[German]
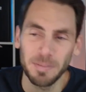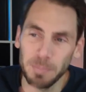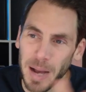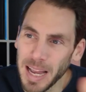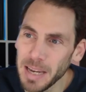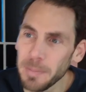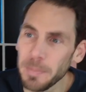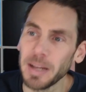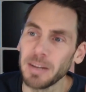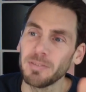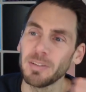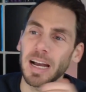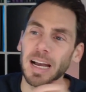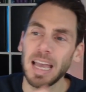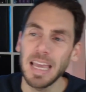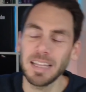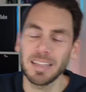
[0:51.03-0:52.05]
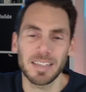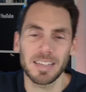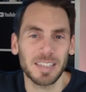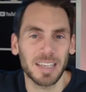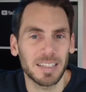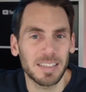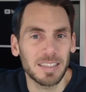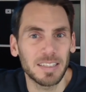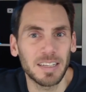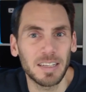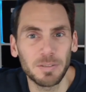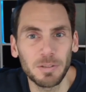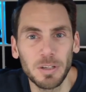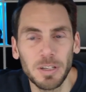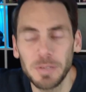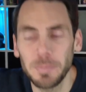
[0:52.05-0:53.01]
Meiner Meinung nach hängt das Ganze
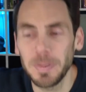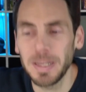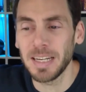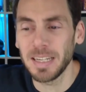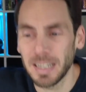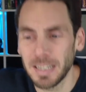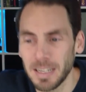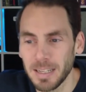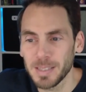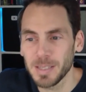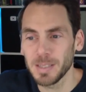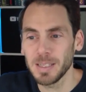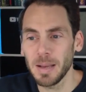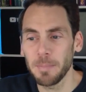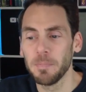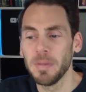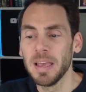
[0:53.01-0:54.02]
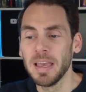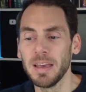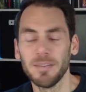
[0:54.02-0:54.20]
natürlich miteinander zusammen.